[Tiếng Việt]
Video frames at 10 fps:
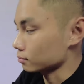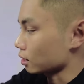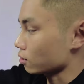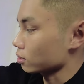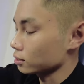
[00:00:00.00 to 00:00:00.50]

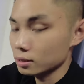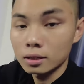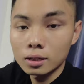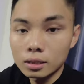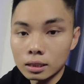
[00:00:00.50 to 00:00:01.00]
đây rồi
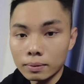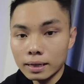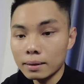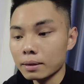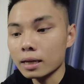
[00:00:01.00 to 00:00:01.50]
như
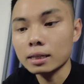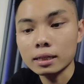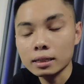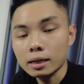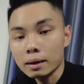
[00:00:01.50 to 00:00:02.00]
bên cạnh mình đây
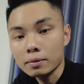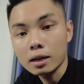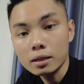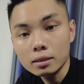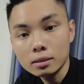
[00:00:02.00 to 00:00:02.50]
thì như anh em
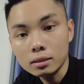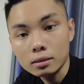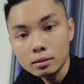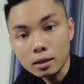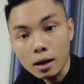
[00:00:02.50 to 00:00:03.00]
thấy
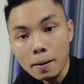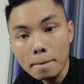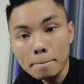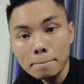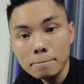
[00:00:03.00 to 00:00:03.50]
đây
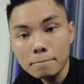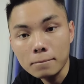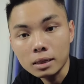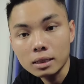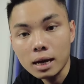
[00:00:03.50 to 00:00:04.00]

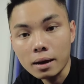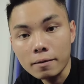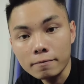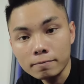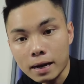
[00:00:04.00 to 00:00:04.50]
mình sẽ
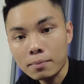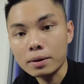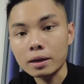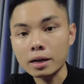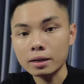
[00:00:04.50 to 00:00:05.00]
để cam
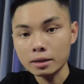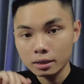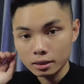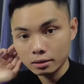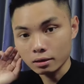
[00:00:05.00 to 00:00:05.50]
mình ở đây
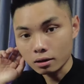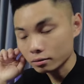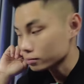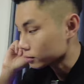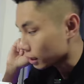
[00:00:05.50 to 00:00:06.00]
đó
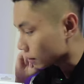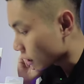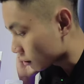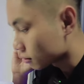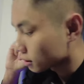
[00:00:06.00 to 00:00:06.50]
anh em
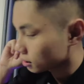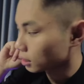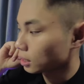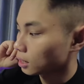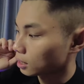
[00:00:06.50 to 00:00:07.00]
thấy không
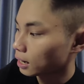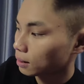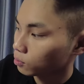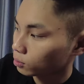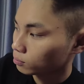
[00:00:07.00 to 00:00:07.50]
thì ờ, đây
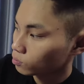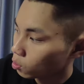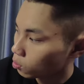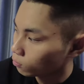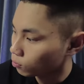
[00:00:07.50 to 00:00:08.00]
là một
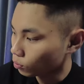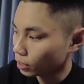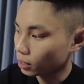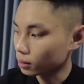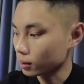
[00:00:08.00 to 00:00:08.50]
bộ phụ
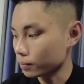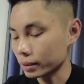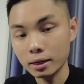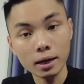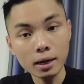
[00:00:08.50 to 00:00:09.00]
kiện là
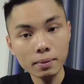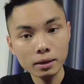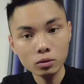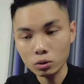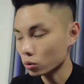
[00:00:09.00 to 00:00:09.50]
mình lấy ở
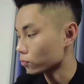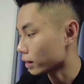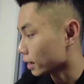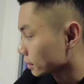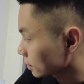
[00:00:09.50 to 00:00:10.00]
bên Tokyo
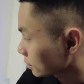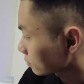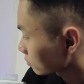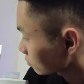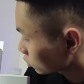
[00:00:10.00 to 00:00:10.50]
về thì
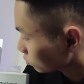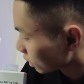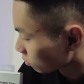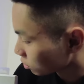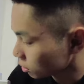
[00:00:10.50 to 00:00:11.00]
chúng
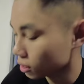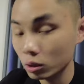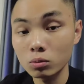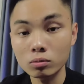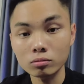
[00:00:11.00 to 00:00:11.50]
ta có rất
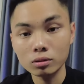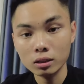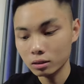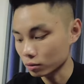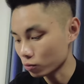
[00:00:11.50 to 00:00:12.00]
nhiều
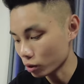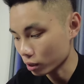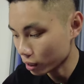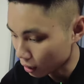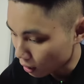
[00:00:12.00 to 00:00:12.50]
các thứ phụ
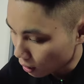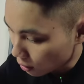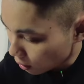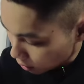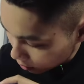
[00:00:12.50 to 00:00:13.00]
kiện ở đây
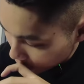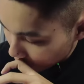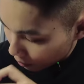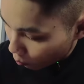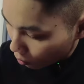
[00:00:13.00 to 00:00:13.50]
thì ờ, như anh
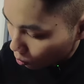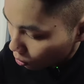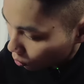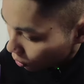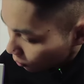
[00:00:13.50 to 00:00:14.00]
em đã quen
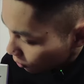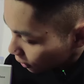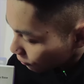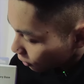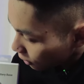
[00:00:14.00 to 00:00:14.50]
thuộc rồi nếu như
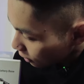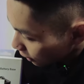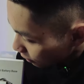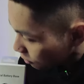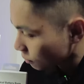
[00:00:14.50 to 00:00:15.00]
nhìn vào đây thì
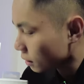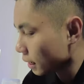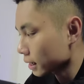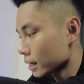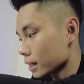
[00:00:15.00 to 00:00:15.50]
anh em sẽ biết
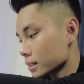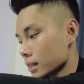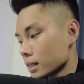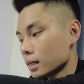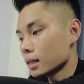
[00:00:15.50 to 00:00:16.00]
ngay đây là cái
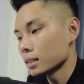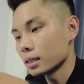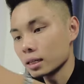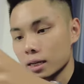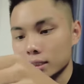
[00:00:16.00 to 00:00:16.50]
gì
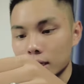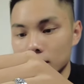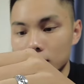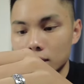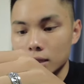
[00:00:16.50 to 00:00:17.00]
thì đây chính
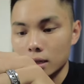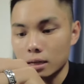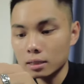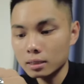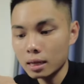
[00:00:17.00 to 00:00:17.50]
là chiếc
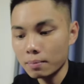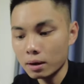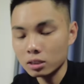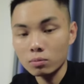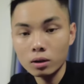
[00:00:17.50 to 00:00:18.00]
ờ, Insta
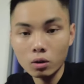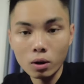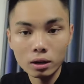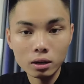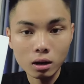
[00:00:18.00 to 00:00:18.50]
360
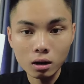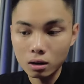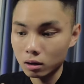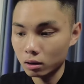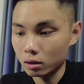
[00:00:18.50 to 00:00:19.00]
One R
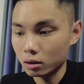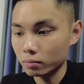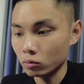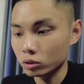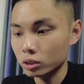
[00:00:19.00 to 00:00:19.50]

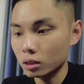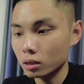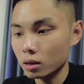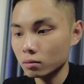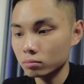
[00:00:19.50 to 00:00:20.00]
đó, một chiếc
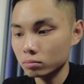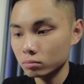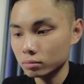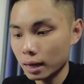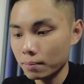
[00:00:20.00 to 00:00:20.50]

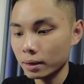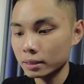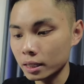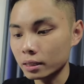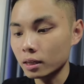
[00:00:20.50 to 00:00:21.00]
cam
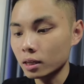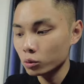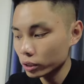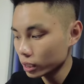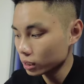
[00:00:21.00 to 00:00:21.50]
hành trình
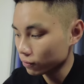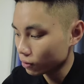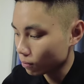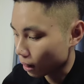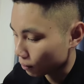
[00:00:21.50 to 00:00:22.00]
Tuy nhiên thì
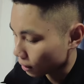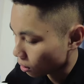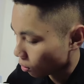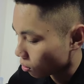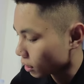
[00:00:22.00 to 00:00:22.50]
phiên bản mình
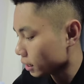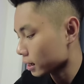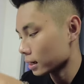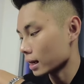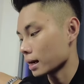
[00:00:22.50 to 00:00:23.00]
đang có ở đây
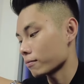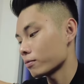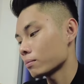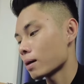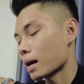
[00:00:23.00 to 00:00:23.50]
lại là
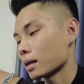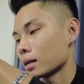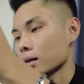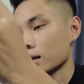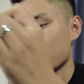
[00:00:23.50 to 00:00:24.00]
phiên bản
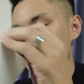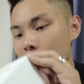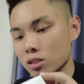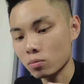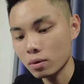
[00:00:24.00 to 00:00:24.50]
len
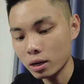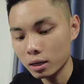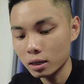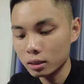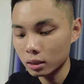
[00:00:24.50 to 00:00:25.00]
360
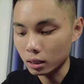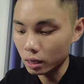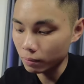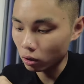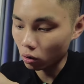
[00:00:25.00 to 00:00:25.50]
thì ở
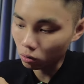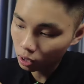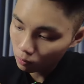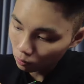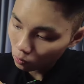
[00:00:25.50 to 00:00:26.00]
đây mình có
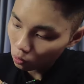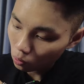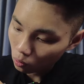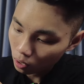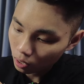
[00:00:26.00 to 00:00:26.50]
thêm một bộ
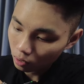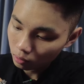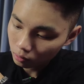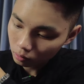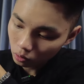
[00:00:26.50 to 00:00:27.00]

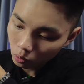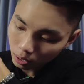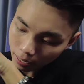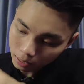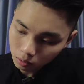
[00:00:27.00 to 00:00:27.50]

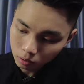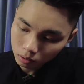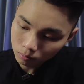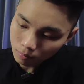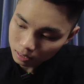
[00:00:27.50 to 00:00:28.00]
đôi
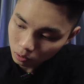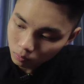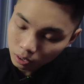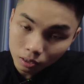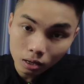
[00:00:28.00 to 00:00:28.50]
len
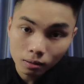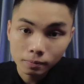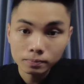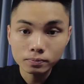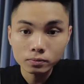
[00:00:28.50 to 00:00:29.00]
360 nữa
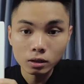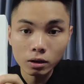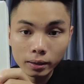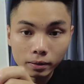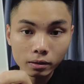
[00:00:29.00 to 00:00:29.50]

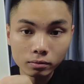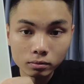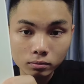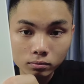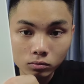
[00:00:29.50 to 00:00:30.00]
đó anh em thấy không
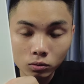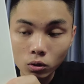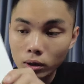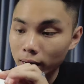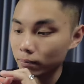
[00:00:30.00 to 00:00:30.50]
một
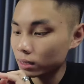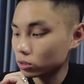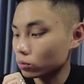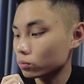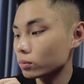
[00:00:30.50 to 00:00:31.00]
đôi lens
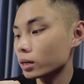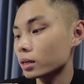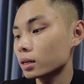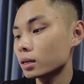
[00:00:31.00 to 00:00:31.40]
3640